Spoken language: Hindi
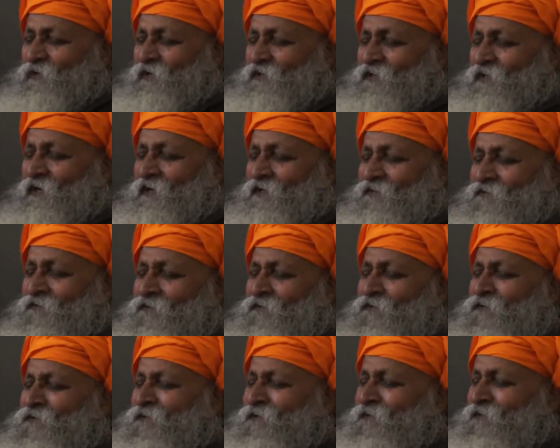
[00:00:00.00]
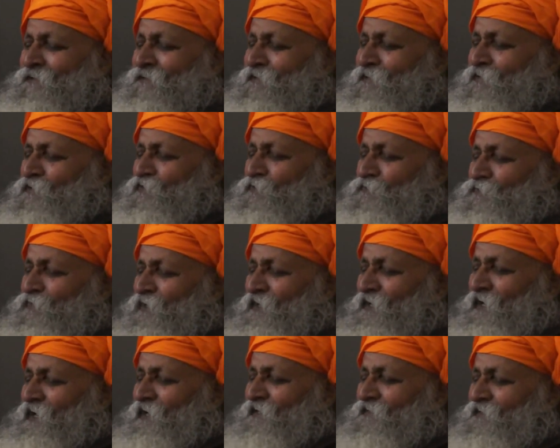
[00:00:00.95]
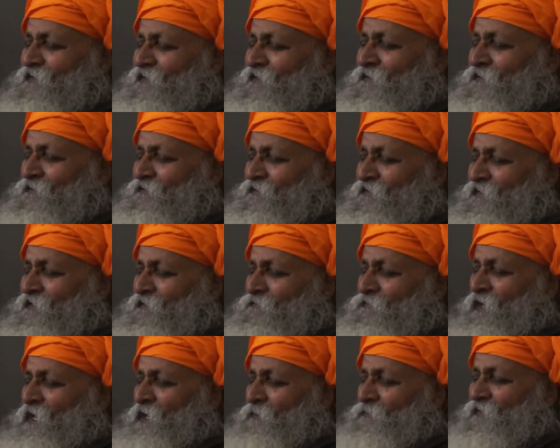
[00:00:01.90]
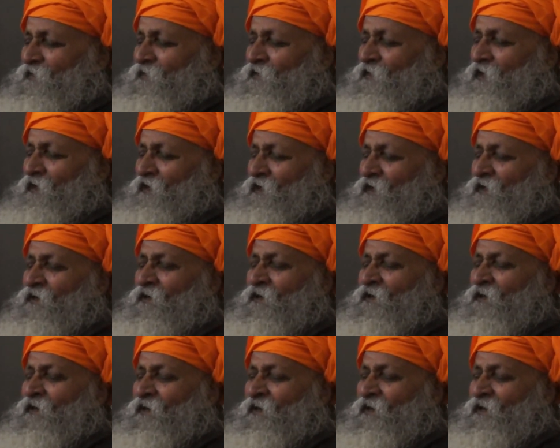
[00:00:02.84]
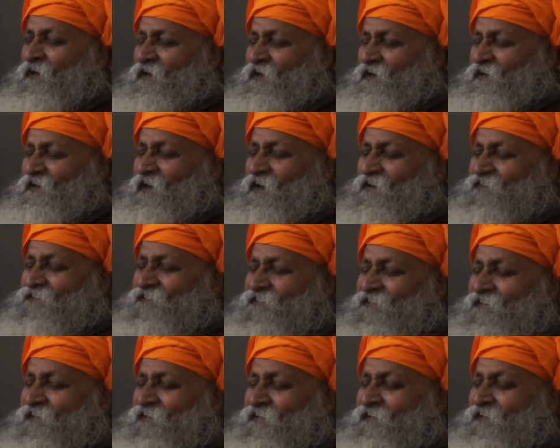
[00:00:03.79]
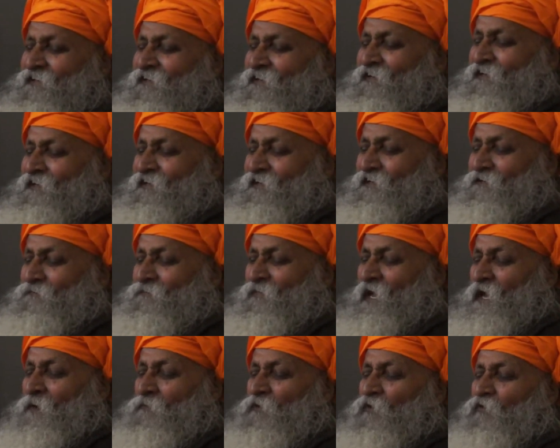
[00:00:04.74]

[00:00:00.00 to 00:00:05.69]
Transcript: प्रहलाद देखो प्रहलाद ने के बाप ने कहा अर्नाक्ष ने बिल्कुल सर मैं